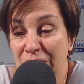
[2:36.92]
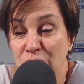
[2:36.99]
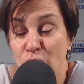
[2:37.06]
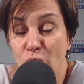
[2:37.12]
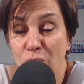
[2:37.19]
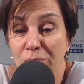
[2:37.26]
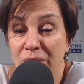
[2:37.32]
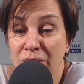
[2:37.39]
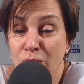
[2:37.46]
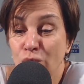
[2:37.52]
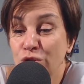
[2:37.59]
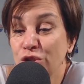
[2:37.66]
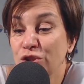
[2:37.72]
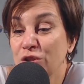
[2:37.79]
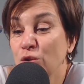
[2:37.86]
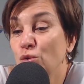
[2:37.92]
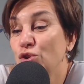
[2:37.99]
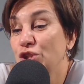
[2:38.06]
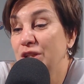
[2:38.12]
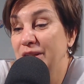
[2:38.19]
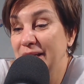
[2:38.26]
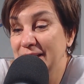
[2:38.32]
потом э, очень
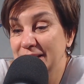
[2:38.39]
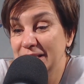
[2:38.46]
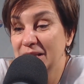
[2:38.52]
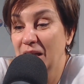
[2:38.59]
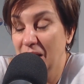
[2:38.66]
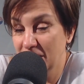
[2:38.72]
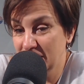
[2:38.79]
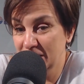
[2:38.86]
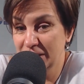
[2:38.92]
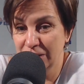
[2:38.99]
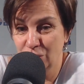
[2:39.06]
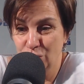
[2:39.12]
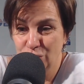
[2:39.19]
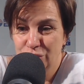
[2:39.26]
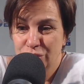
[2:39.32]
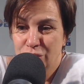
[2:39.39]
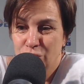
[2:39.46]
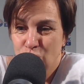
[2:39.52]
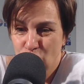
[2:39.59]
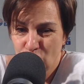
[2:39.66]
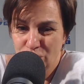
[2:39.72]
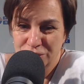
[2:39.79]
сложно найти концы, то есть
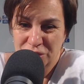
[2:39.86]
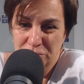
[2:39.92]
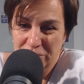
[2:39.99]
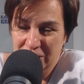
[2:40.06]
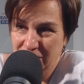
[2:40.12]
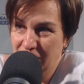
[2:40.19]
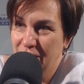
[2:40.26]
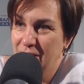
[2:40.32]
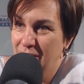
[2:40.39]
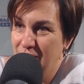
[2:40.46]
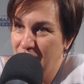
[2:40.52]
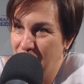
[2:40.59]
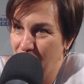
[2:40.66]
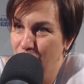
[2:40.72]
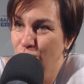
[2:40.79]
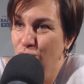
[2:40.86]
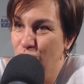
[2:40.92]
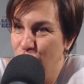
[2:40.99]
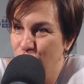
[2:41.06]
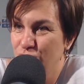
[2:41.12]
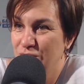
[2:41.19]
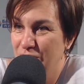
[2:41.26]
кто тебя нанял на
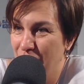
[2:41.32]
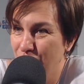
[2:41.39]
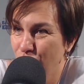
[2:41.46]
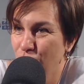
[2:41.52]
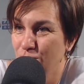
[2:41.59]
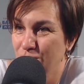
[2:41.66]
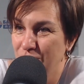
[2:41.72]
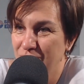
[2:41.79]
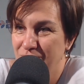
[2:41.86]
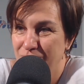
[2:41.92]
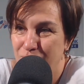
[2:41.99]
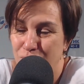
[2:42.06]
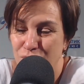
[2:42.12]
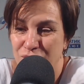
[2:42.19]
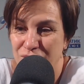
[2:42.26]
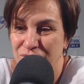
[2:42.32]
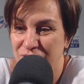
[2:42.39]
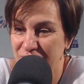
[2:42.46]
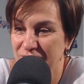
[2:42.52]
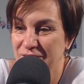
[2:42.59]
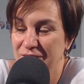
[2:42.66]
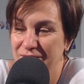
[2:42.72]
работу, с кого мы будем
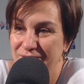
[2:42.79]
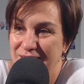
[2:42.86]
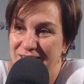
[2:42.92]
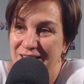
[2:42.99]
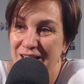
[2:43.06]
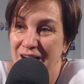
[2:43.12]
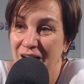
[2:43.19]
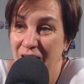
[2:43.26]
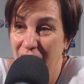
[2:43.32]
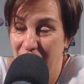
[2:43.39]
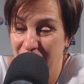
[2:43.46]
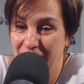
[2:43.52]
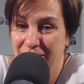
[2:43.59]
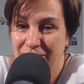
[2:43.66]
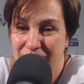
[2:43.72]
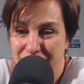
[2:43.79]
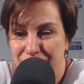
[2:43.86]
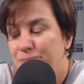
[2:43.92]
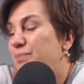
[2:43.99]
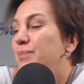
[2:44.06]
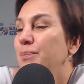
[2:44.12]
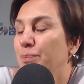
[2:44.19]
взыскивать
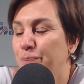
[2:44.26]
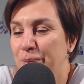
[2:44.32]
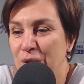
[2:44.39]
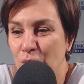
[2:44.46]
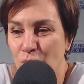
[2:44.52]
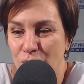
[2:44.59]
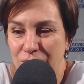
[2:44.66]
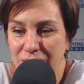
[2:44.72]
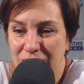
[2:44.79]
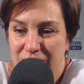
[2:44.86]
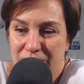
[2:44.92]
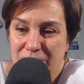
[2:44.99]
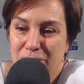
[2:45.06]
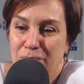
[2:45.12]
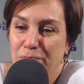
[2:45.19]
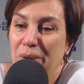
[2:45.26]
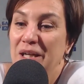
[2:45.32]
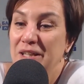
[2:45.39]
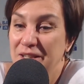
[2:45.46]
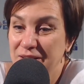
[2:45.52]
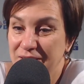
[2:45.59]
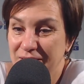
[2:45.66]
а приходит э,
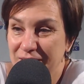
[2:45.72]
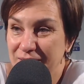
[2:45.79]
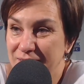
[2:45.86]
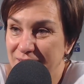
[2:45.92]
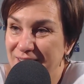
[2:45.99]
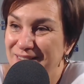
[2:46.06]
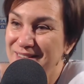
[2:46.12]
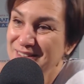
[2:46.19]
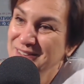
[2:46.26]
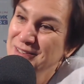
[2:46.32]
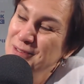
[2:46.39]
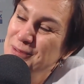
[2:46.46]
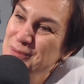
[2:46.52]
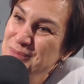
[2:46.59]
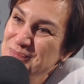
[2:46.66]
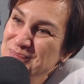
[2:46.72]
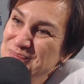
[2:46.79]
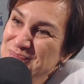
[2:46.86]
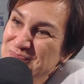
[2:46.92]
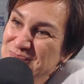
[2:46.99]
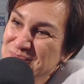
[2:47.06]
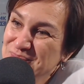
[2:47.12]
полиция. Фигурант да. у нас получается
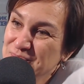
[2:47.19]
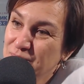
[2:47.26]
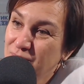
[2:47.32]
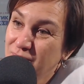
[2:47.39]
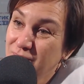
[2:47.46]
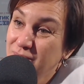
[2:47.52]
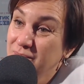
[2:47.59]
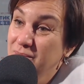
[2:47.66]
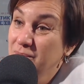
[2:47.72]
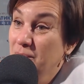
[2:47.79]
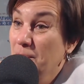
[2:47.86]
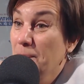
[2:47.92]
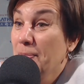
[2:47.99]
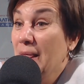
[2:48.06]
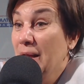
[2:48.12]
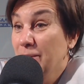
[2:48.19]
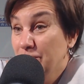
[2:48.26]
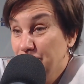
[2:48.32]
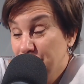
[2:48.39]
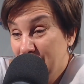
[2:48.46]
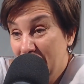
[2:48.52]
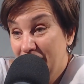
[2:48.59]
известный единственный
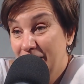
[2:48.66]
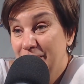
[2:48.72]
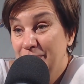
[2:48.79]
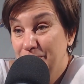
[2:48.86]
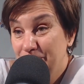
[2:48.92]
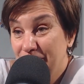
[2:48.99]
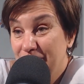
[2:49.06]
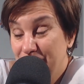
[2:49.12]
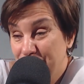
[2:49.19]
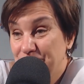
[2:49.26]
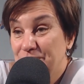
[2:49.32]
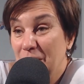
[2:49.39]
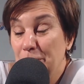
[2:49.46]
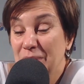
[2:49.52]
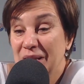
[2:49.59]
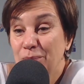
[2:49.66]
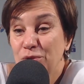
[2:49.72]
человек, да, да своим счетом.